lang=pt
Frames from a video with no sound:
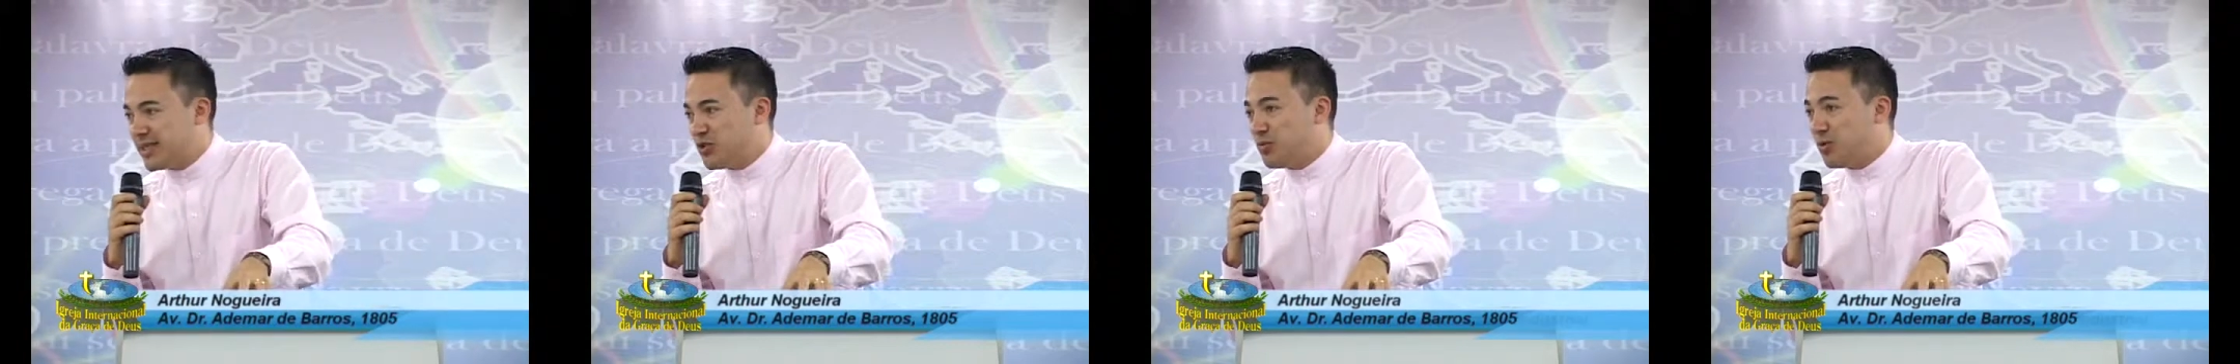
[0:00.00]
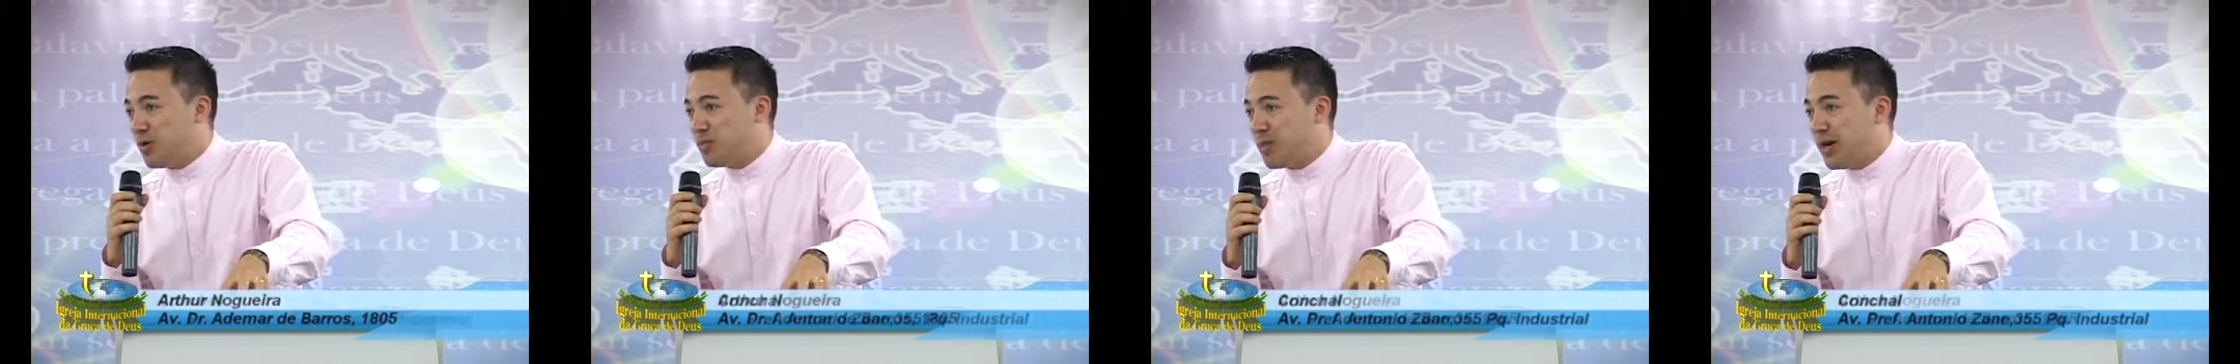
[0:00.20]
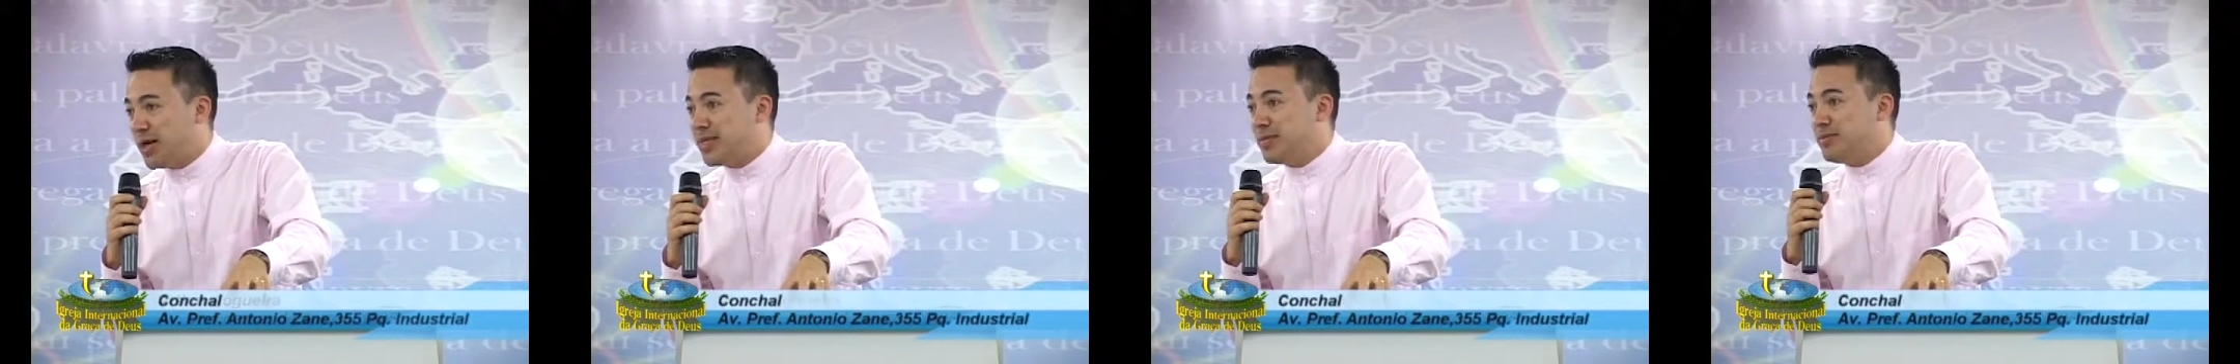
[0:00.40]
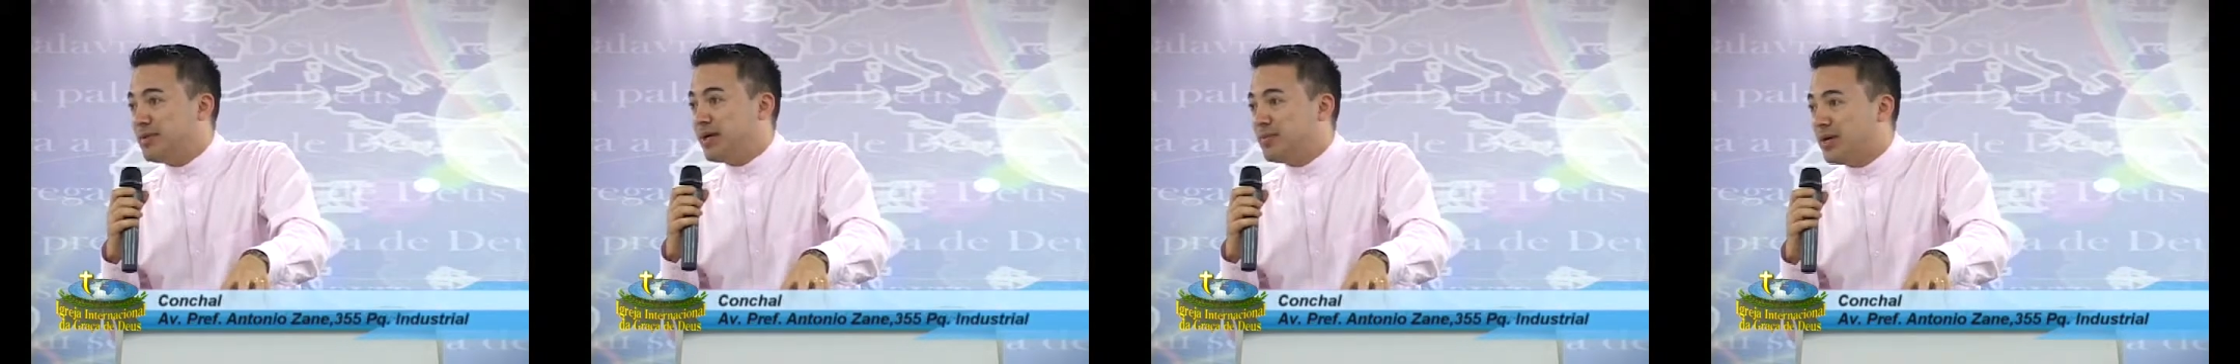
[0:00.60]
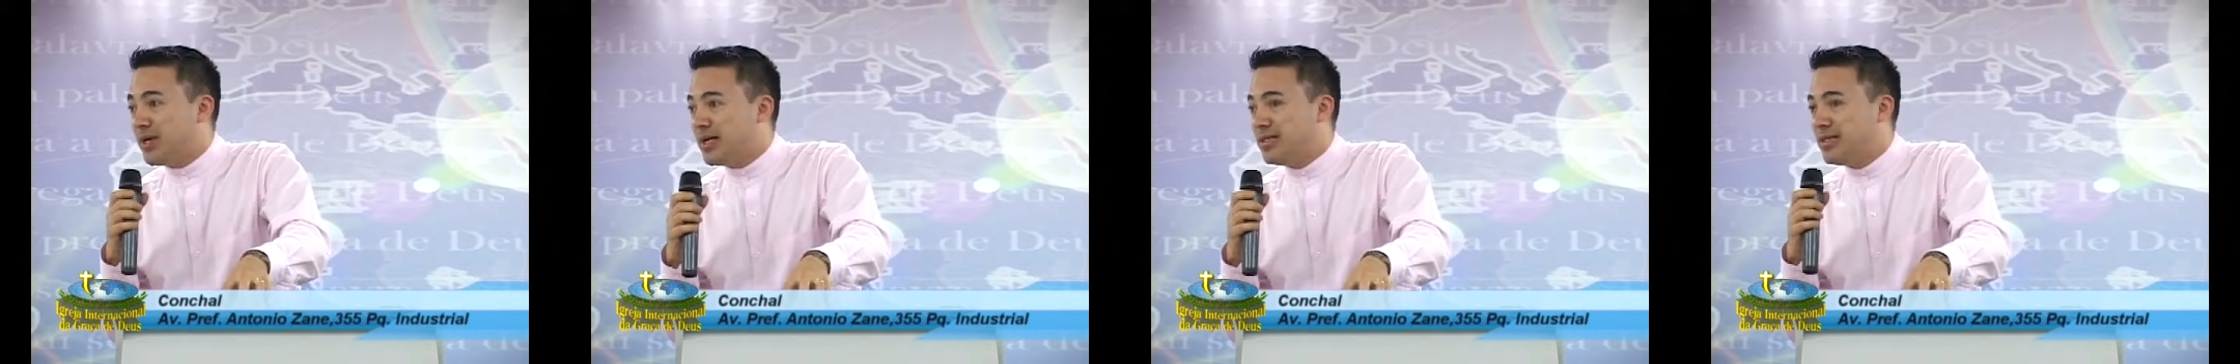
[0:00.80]
do meu pai e da minha
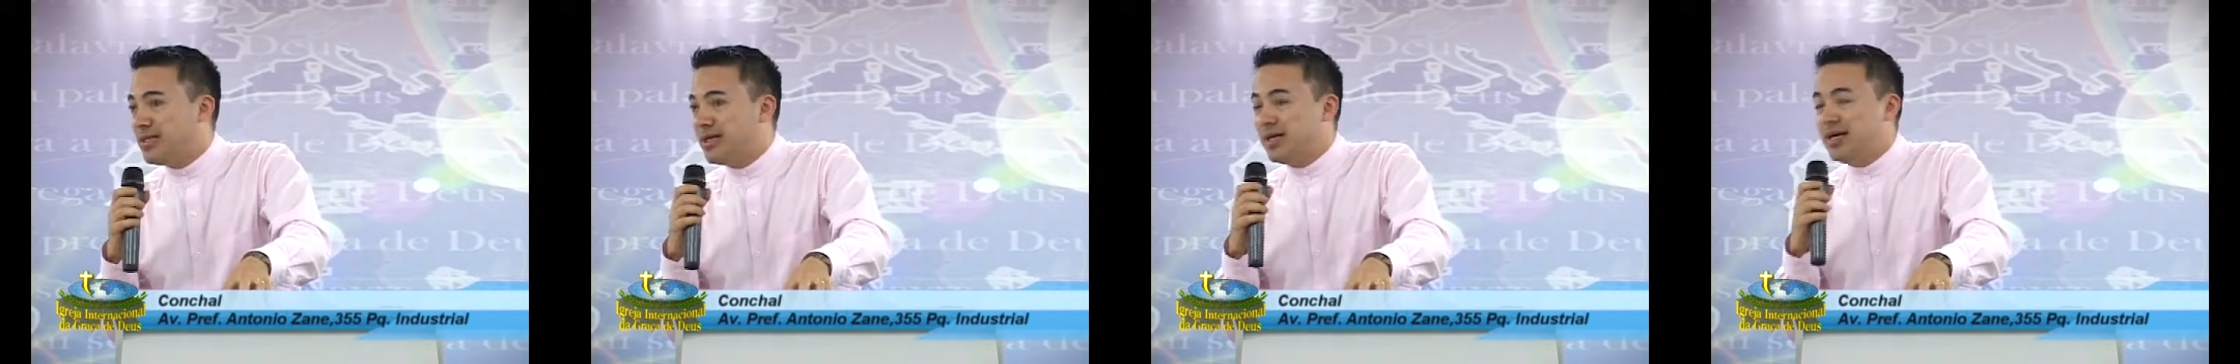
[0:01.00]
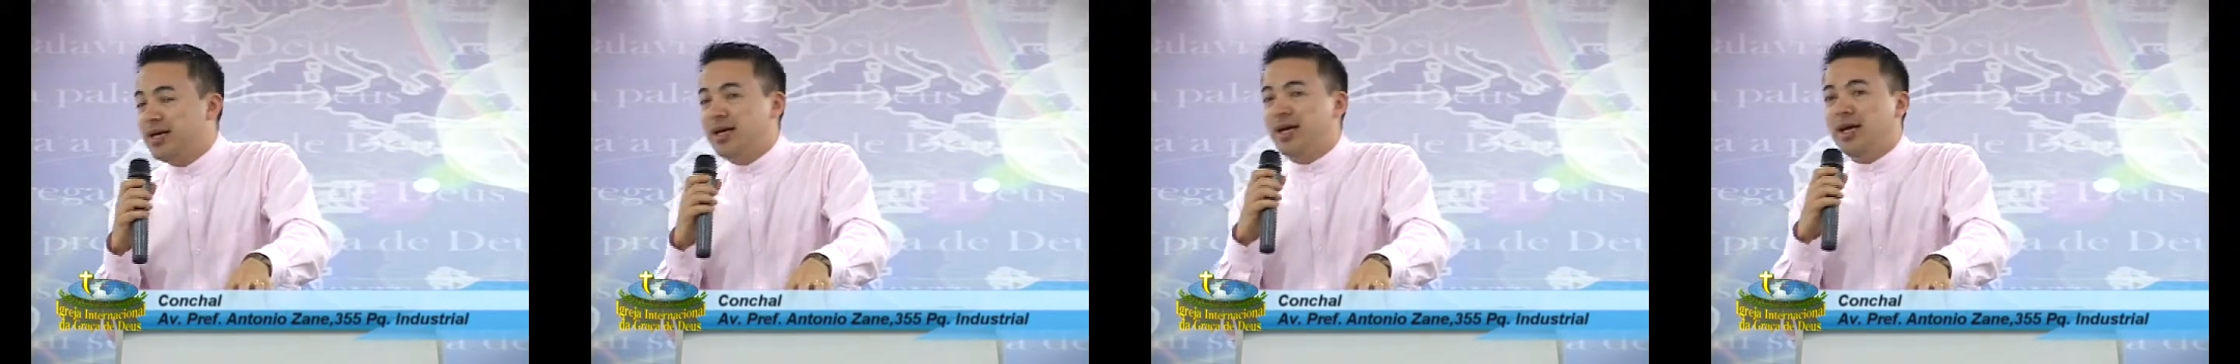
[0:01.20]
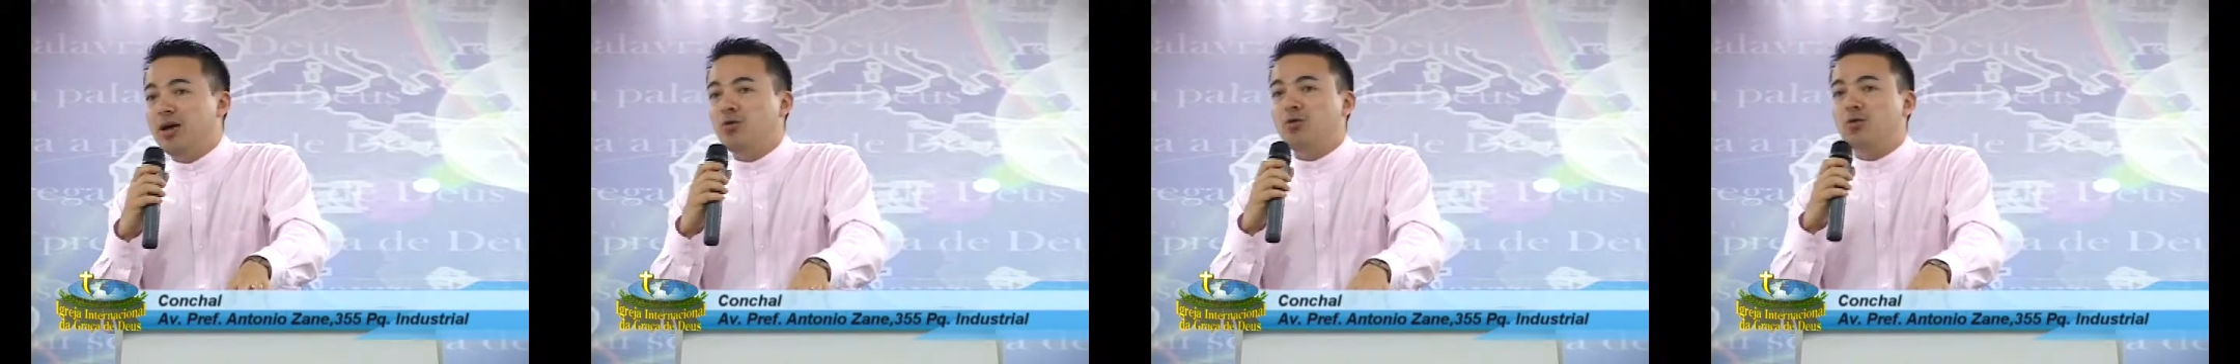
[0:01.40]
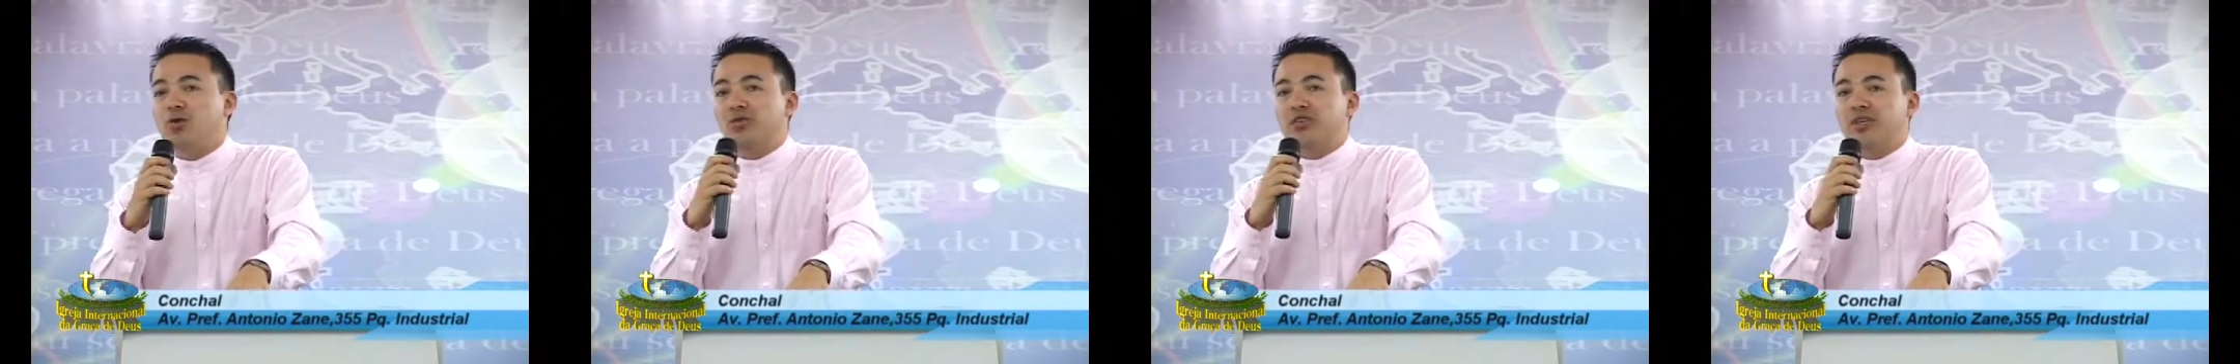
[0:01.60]
mãe, eu com